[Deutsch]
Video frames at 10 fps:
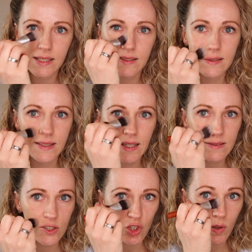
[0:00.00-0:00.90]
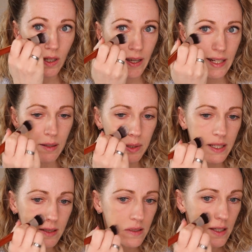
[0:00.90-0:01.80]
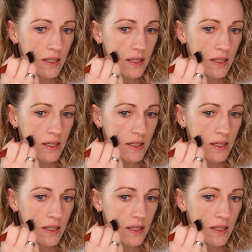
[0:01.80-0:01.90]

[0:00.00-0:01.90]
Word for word: das sehr, sehr schön einarbeiten.